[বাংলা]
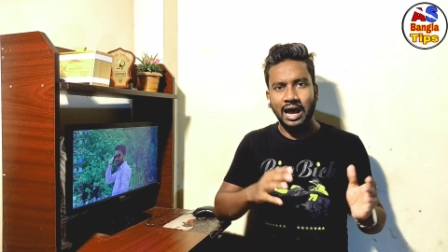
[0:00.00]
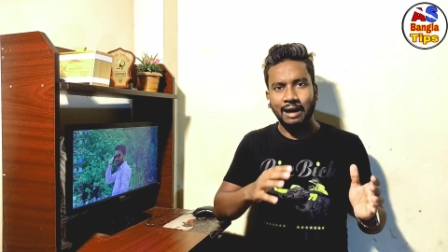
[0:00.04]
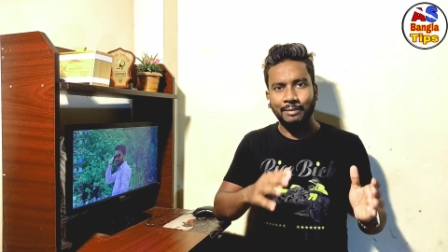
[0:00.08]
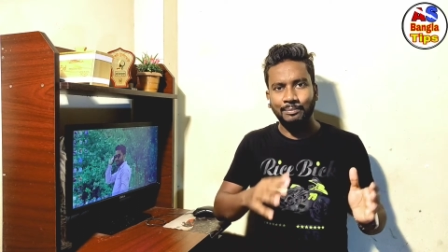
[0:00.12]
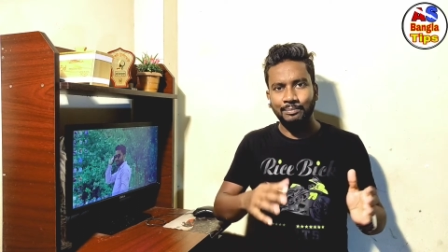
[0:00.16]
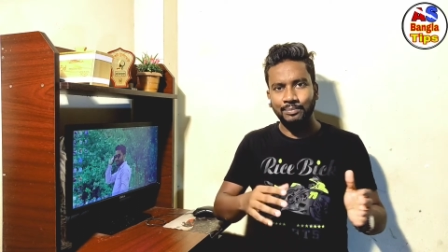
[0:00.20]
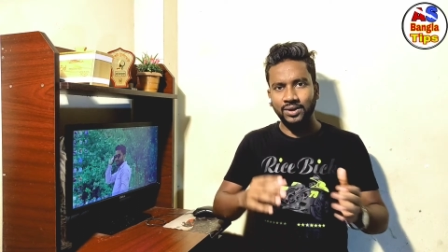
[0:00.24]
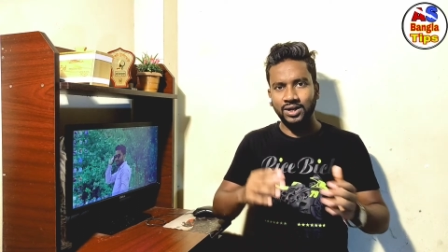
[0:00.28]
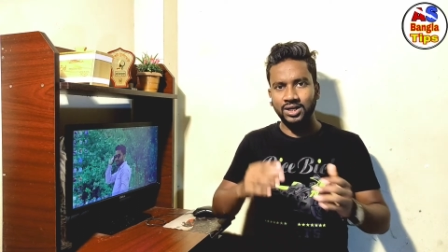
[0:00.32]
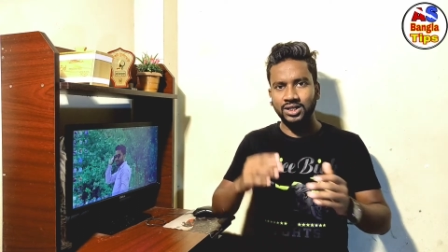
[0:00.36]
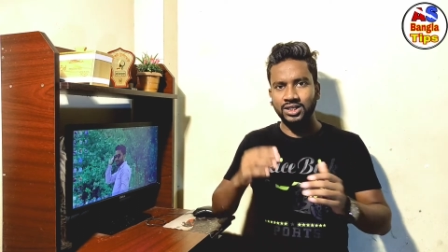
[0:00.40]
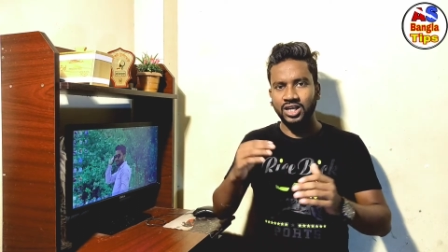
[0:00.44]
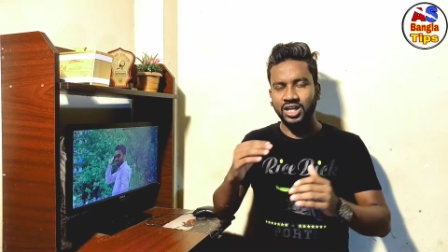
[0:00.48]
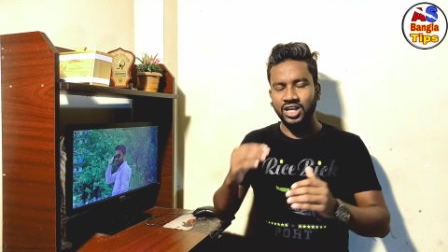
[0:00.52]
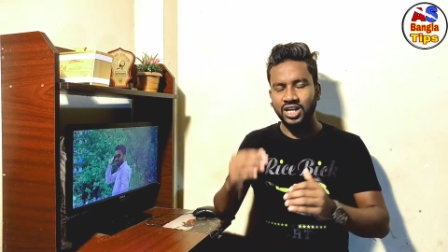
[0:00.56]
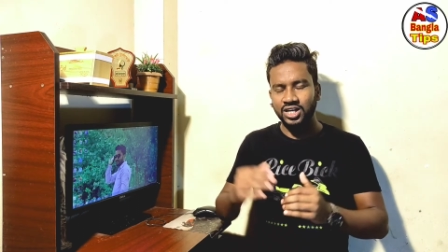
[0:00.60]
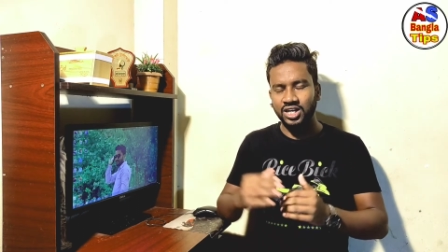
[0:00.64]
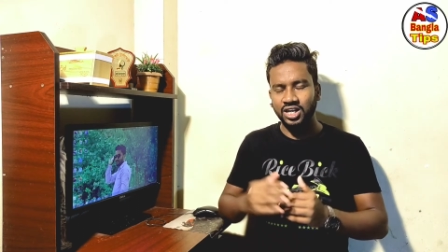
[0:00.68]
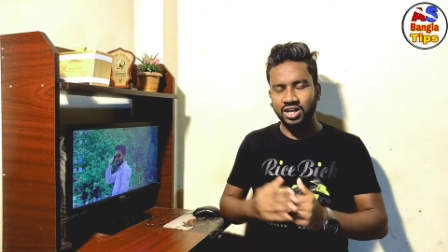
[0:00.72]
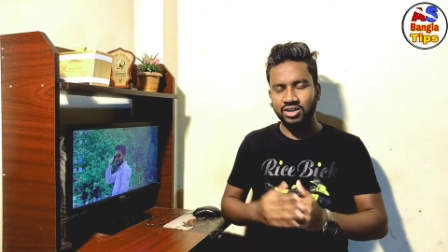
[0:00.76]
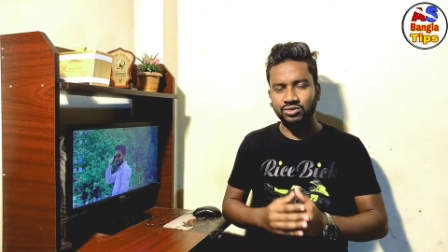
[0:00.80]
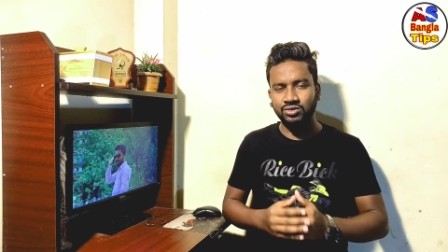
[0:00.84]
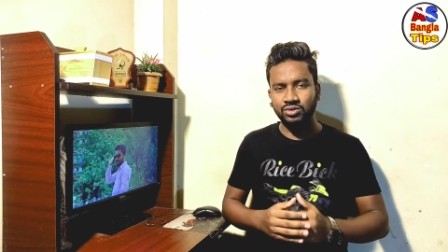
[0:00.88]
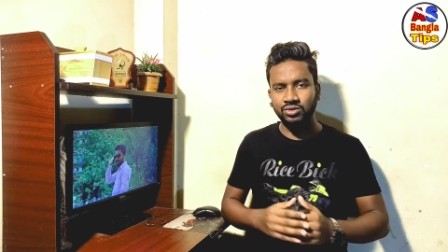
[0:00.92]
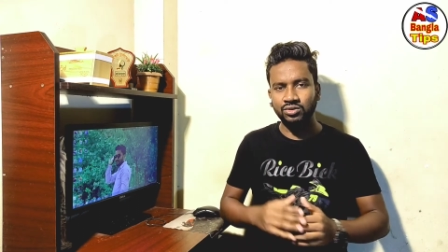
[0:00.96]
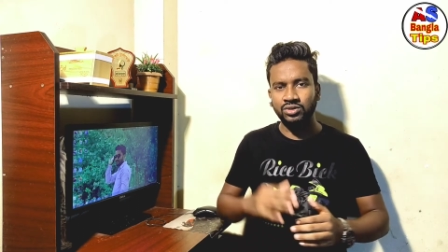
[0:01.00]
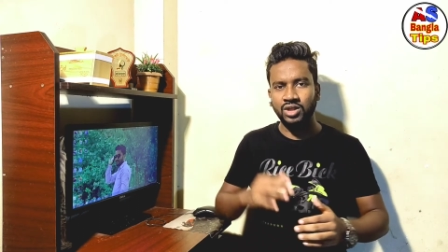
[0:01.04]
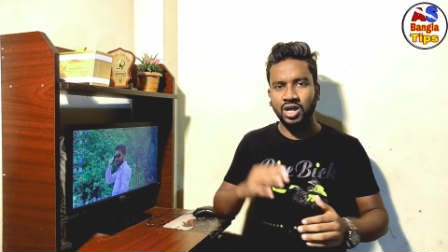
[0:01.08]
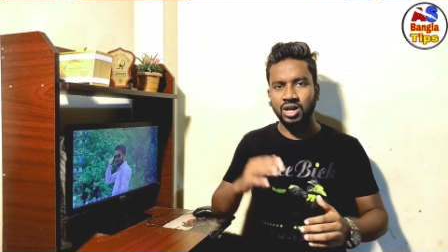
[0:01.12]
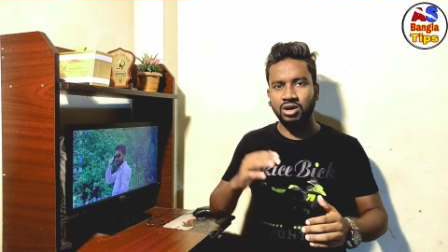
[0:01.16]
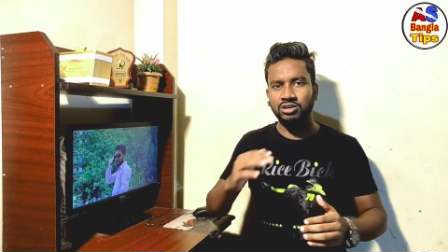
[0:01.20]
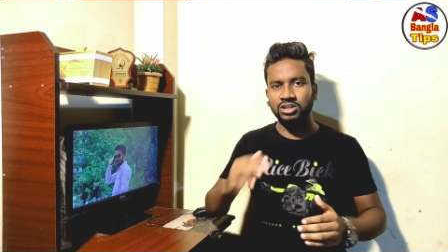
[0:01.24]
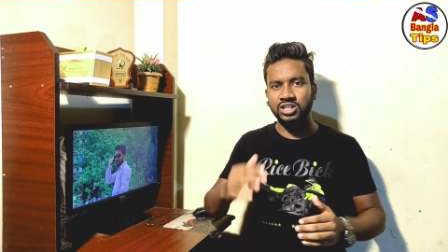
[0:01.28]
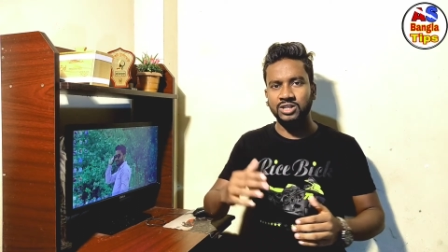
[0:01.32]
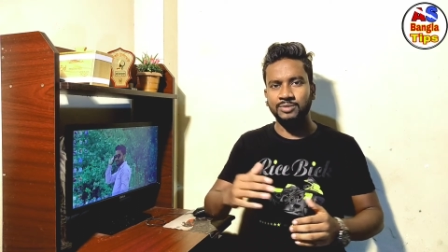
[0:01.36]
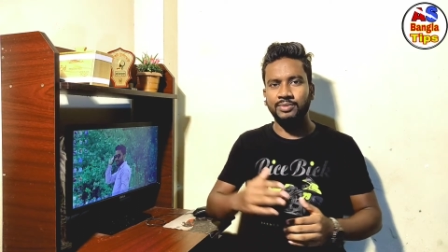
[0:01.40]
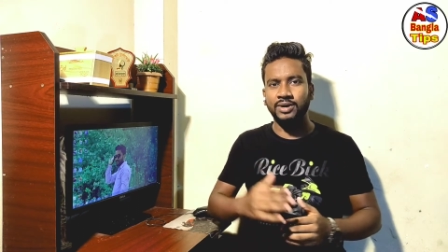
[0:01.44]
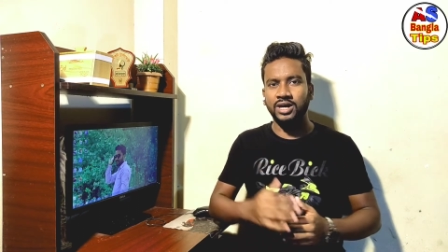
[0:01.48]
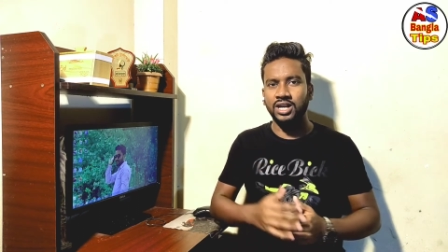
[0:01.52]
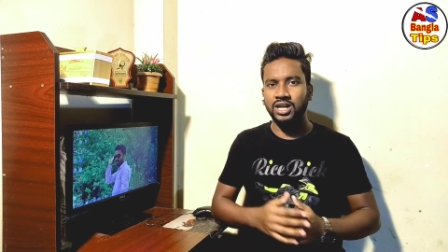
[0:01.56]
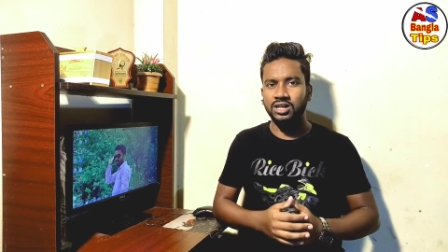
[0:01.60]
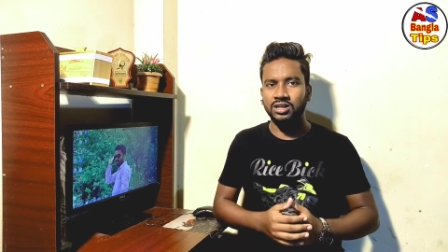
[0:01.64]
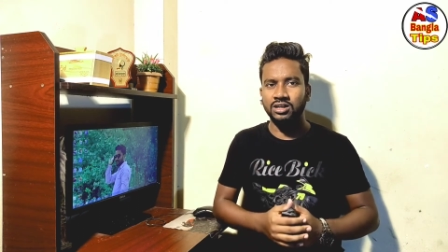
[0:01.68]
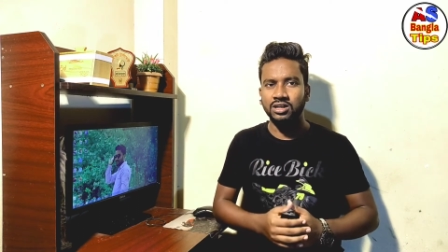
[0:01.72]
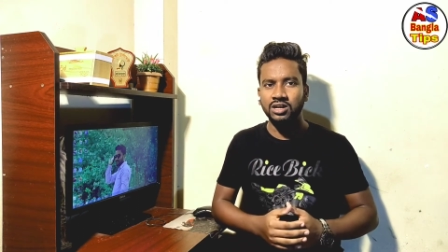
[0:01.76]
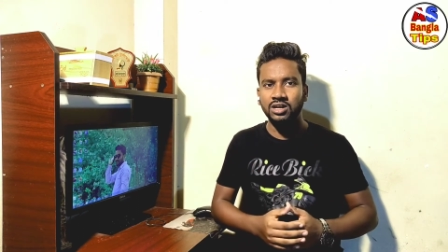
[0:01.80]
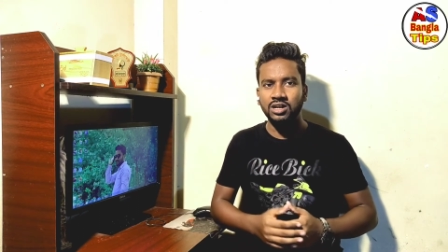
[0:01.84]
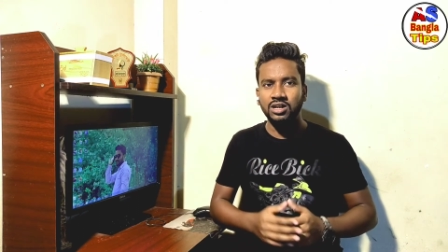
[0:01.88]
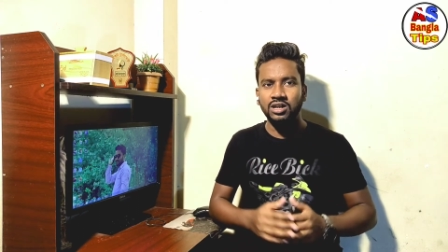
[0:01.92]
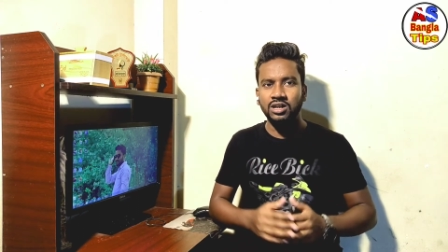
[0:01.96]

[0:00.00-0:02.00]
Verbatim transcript: আপনার ক্যারিয়ারটা কিন্তু দাঁড় করতে পারেন